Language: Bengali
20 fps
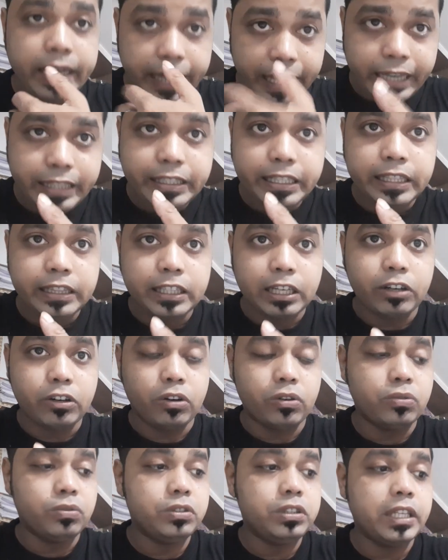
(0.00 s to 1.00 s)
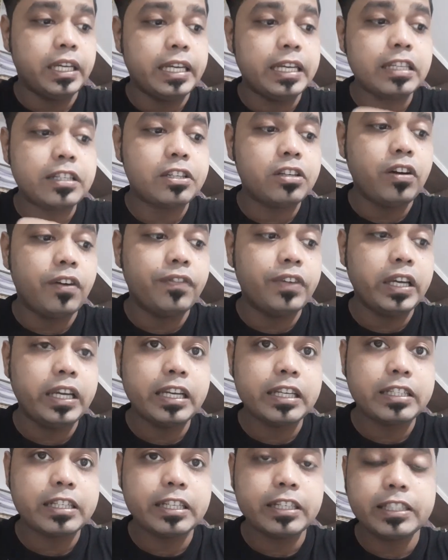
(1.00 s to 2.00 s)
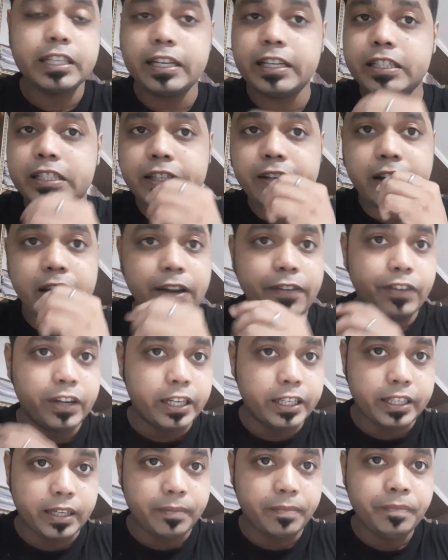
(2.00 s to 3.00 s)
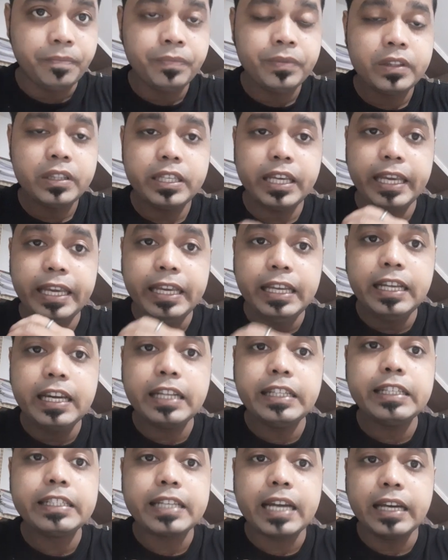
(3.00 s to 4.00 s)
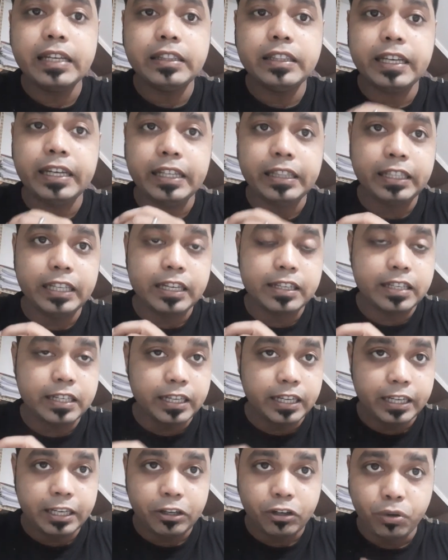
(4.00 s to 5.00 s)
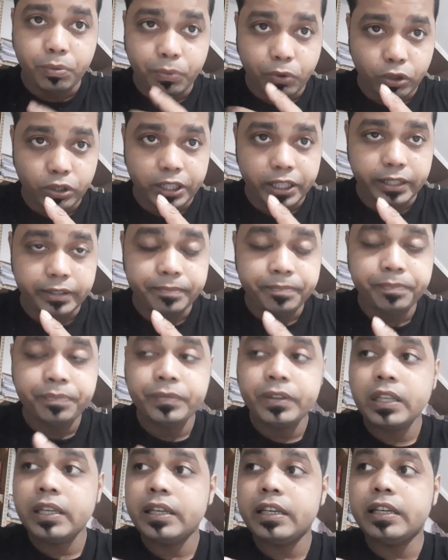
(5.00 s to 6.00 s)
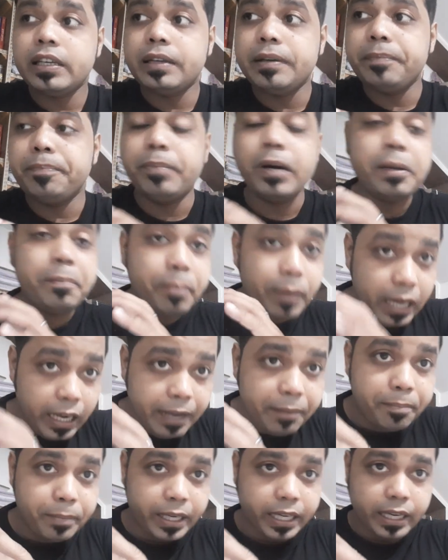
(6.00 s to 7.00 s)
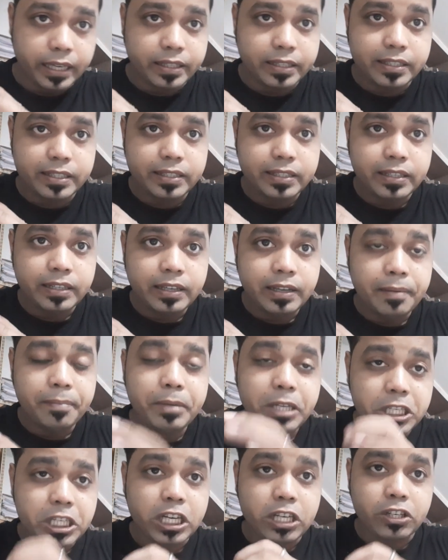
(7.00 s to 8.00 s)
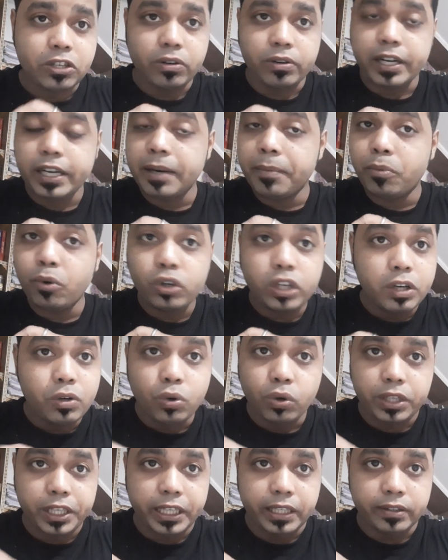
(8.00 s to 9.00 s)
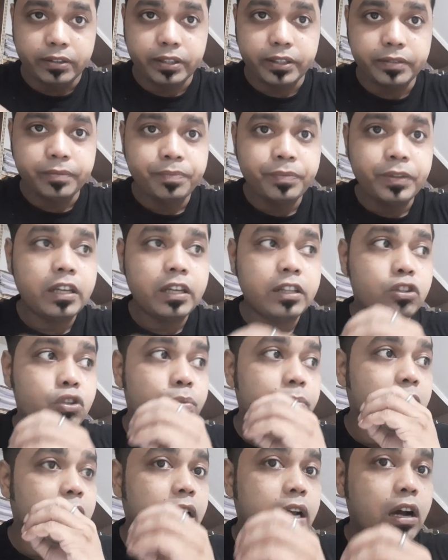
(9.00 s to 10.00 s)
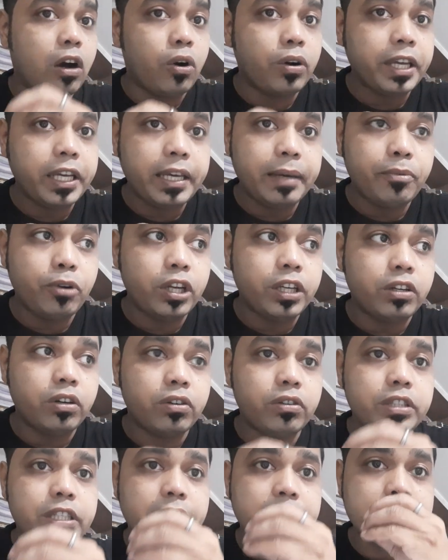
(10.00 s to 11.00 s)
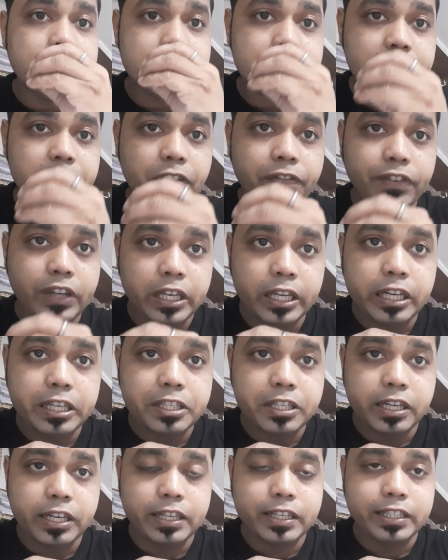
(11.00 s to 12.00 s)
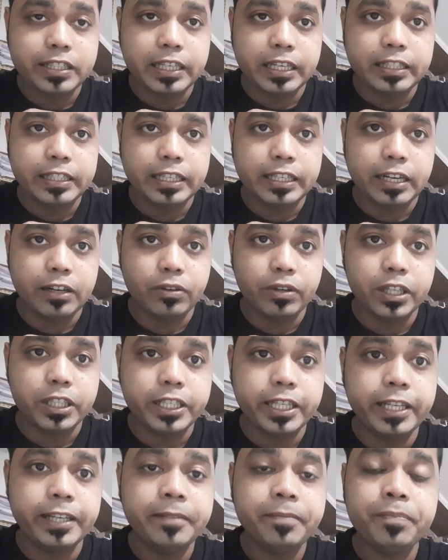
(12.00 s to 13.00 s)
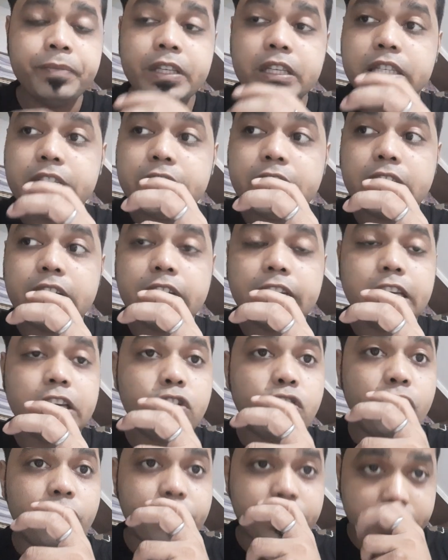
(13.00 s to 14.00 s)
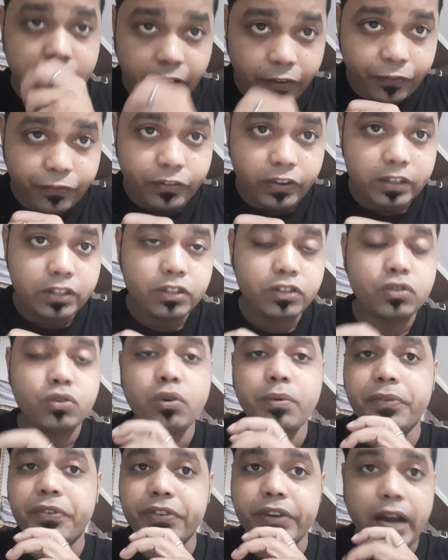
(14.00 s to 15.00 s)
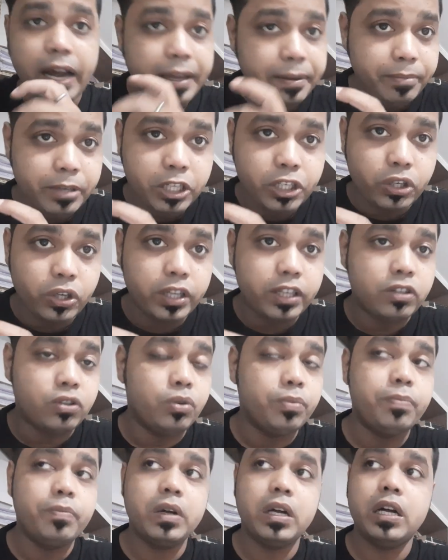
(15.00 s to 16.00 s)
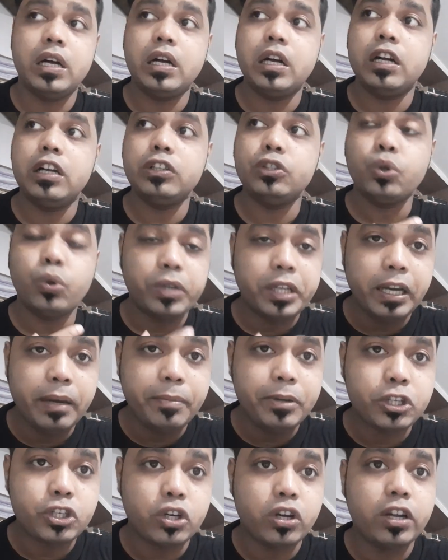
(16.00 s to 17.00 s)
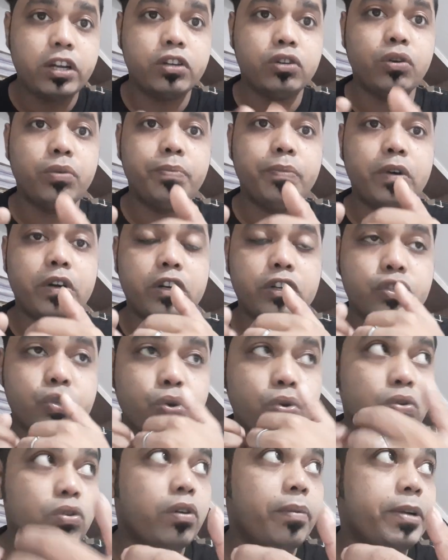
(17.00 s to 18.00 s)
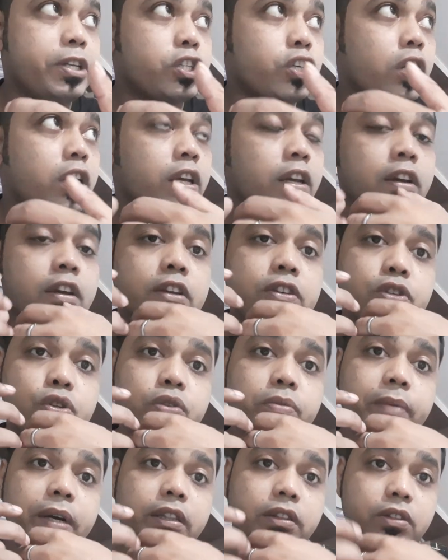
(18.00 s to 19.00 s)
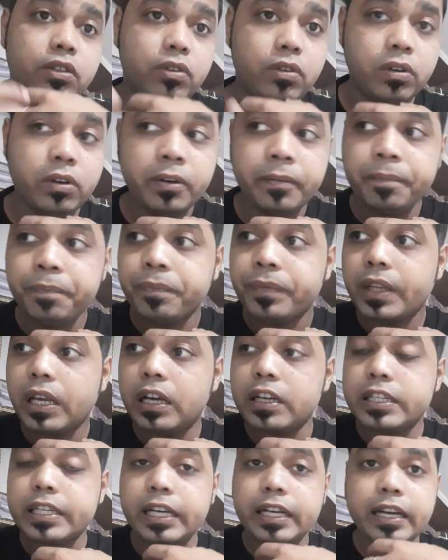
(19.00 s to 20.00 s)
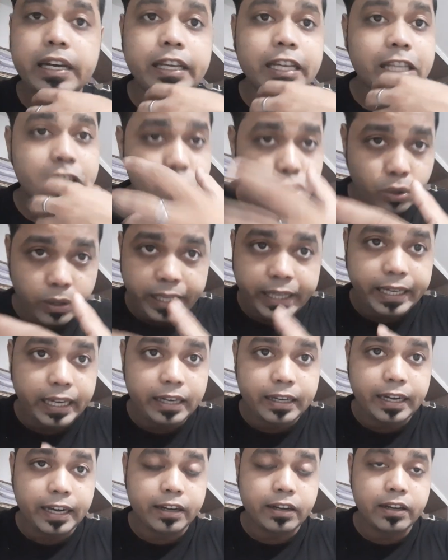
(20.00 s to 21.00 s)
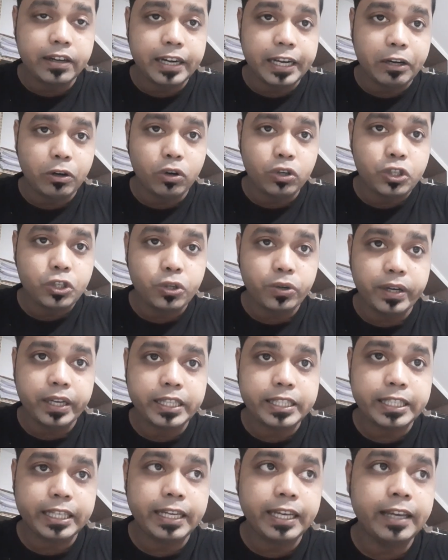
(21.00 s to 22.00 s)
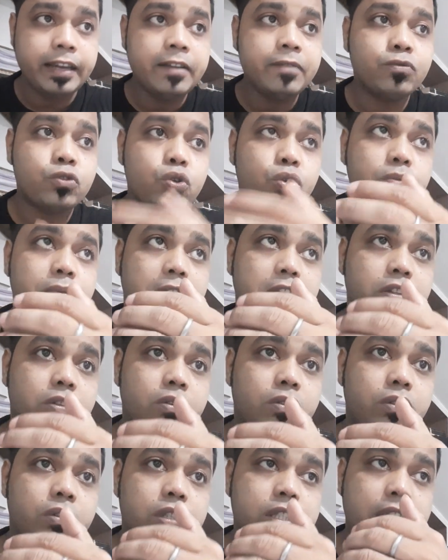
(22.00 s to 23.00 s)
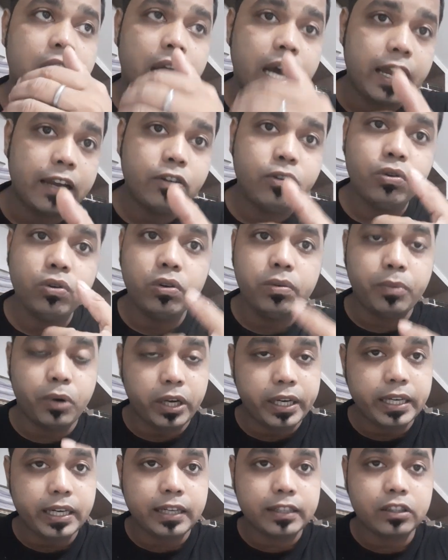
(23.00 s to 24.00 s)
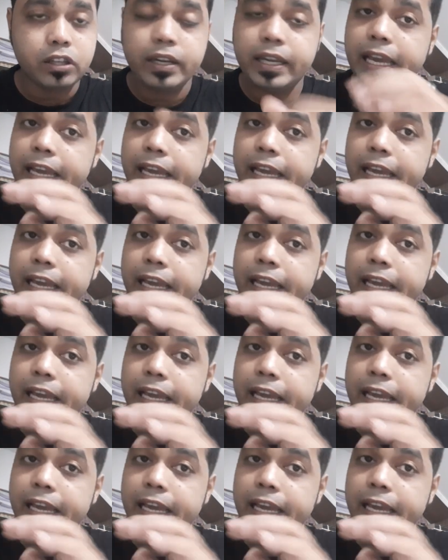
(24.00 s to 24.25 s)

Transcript: এই চিন্তা করো যে হিস্ট্রি অফ ইংলিশ লিটারেচার ইজ রিয়েলি ভেরি টাফ যে ইংরাজি সাহিত্যের ইতিহাসটা নাকি খুব কঠিন বাট বিলিভ মি গাইস বিশ্বাস করো এটা মোটেও কঠিন নয় তোমরা অনেকে মনে করো যে হিস্ট্রি অফ ইংলিশ লিটারেচার যেটা রয়েছে সেটা নাকি খুব টাফ খুব ড্রাই বিষয় খুব জটিল বিষয় খুব শুকনো বিষয় শুধুমাত্র সেখানে হিস্টোরিক্যাল রেকর্ডস রয়েছে শুধুমাত্র সালগুলো মনে রাখতে হয়